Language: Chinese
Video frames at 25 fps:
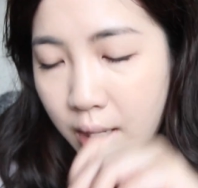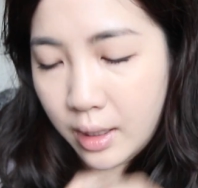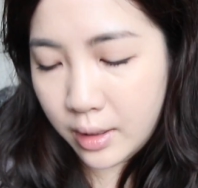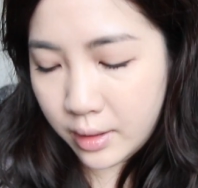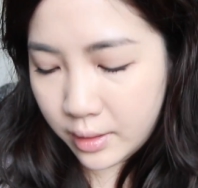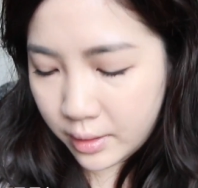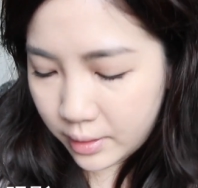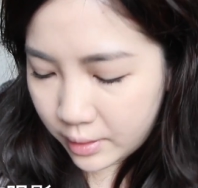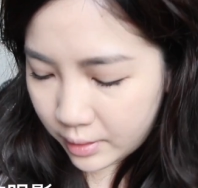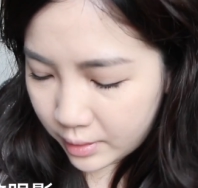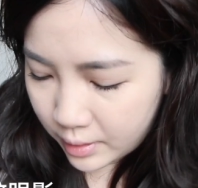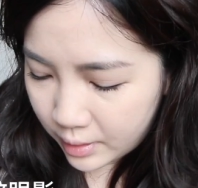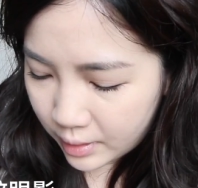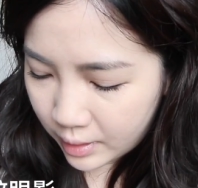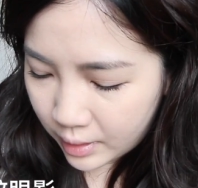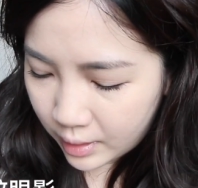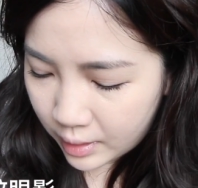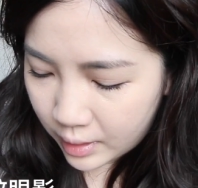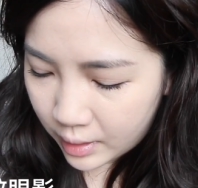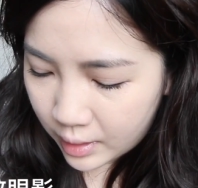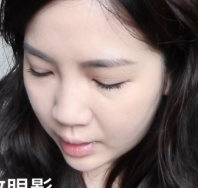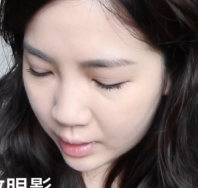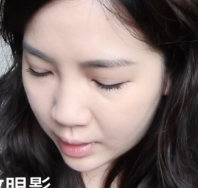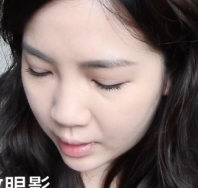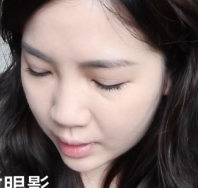号，
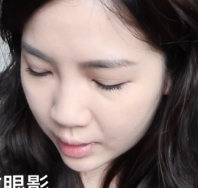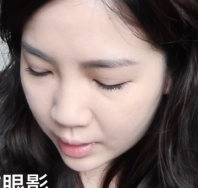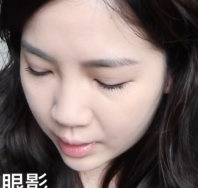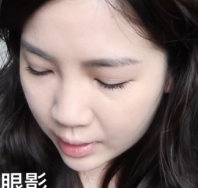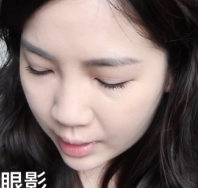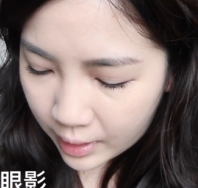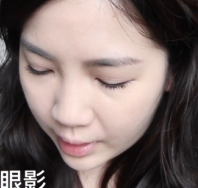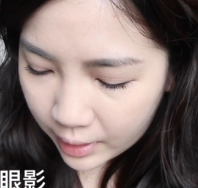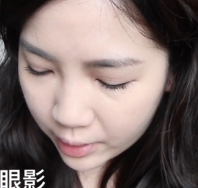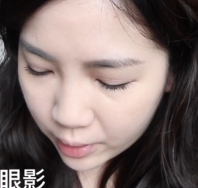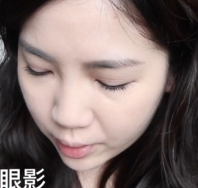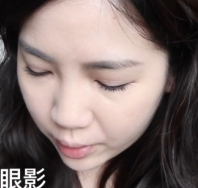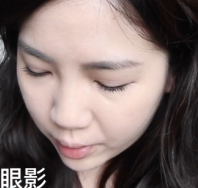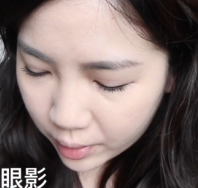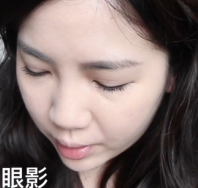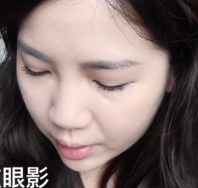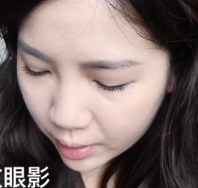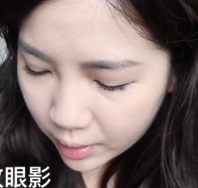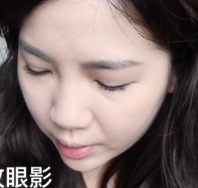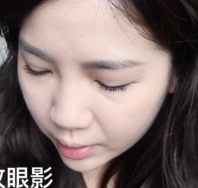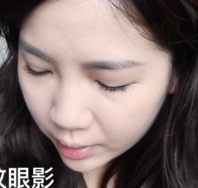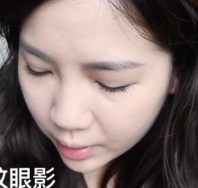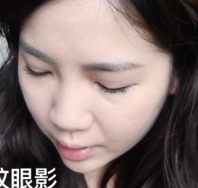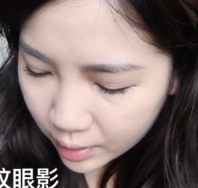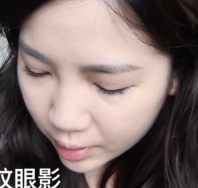它有一
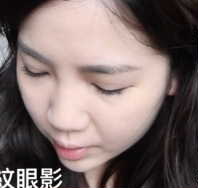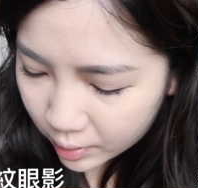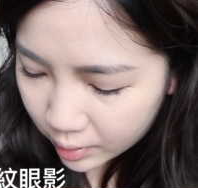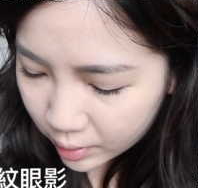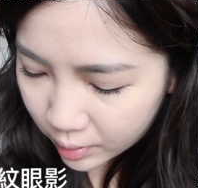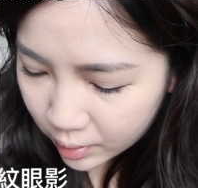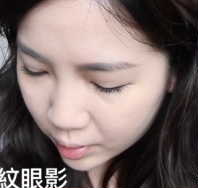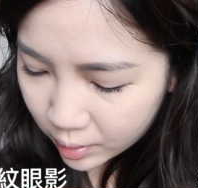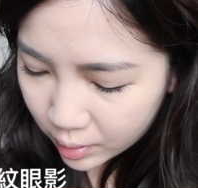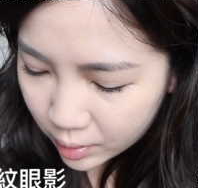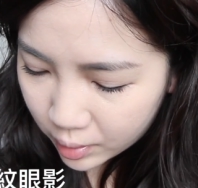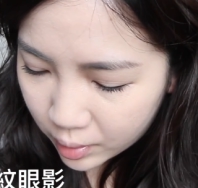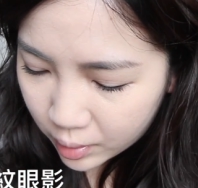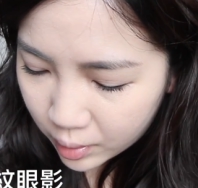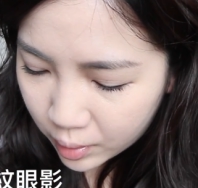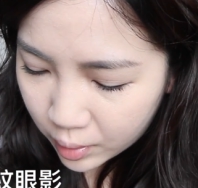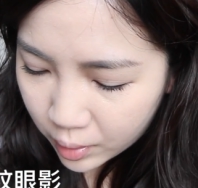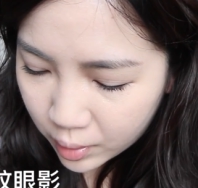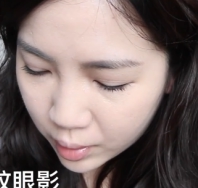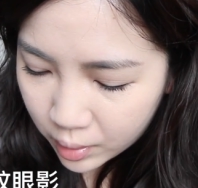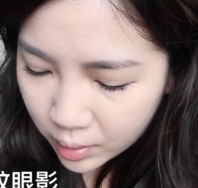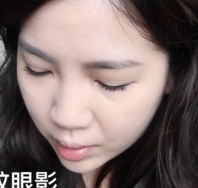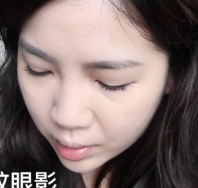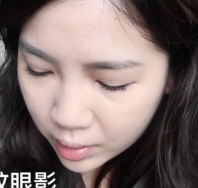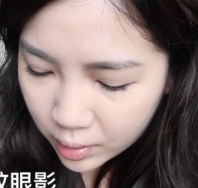点点。
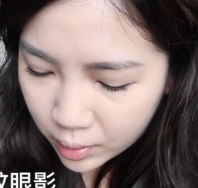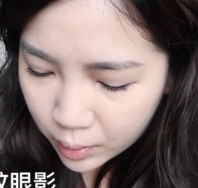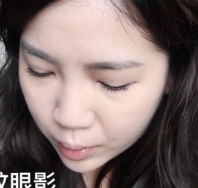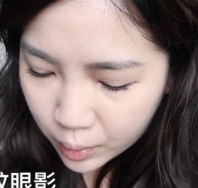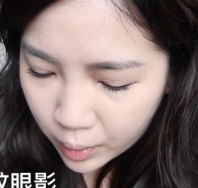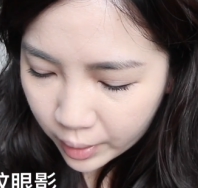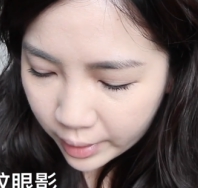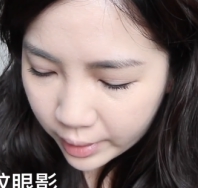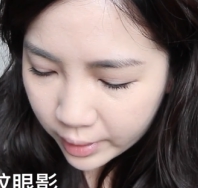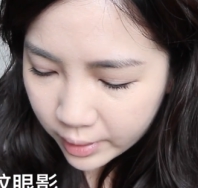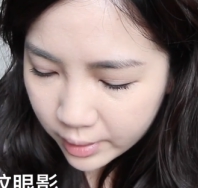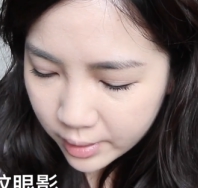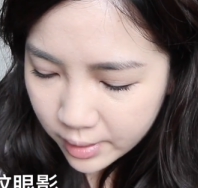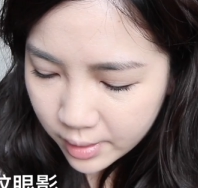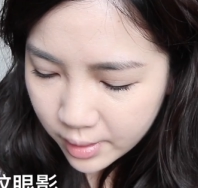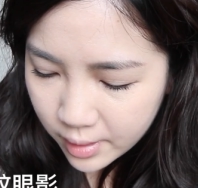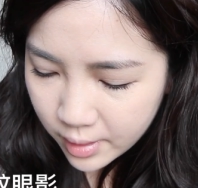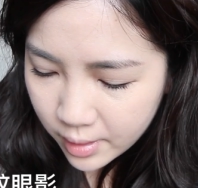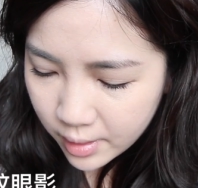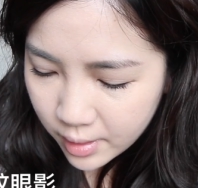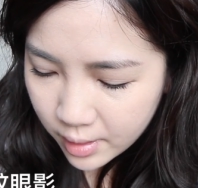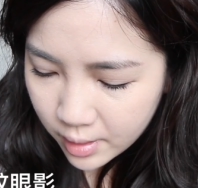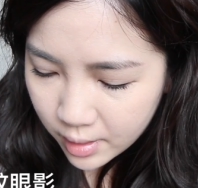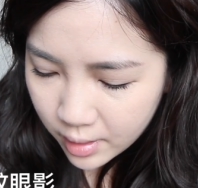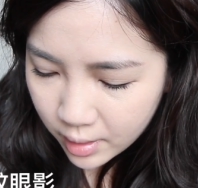灰
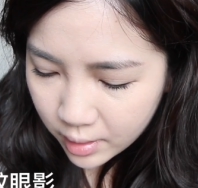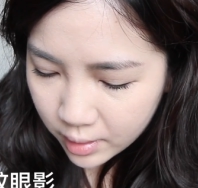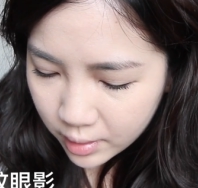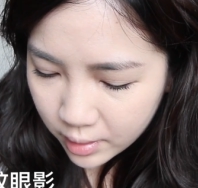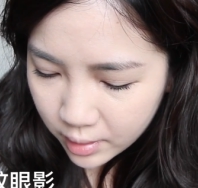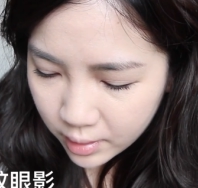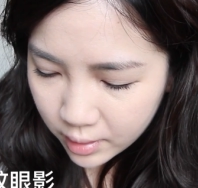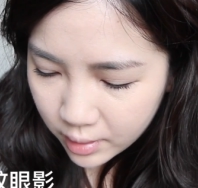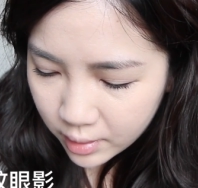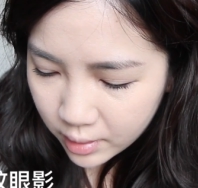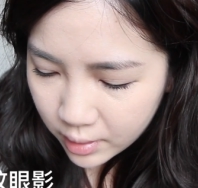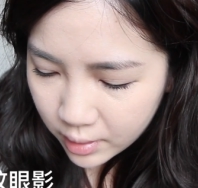紫色，